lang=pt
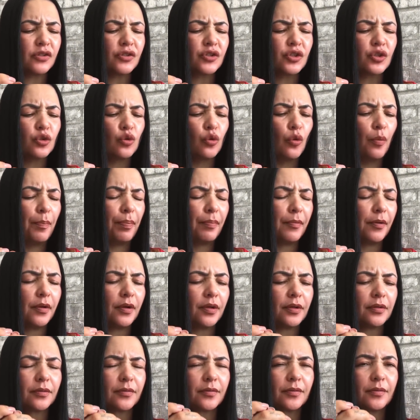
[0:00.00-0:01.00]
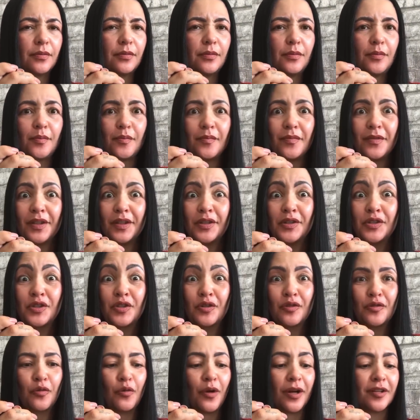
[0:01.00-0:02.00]
super,
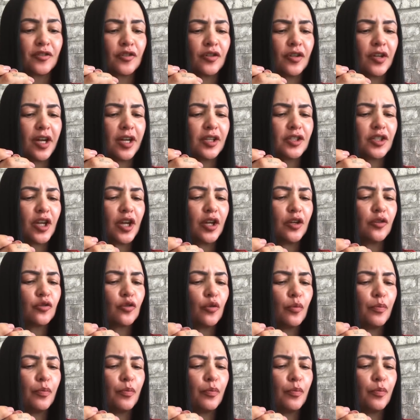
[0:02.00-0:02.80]
quase que engasguei,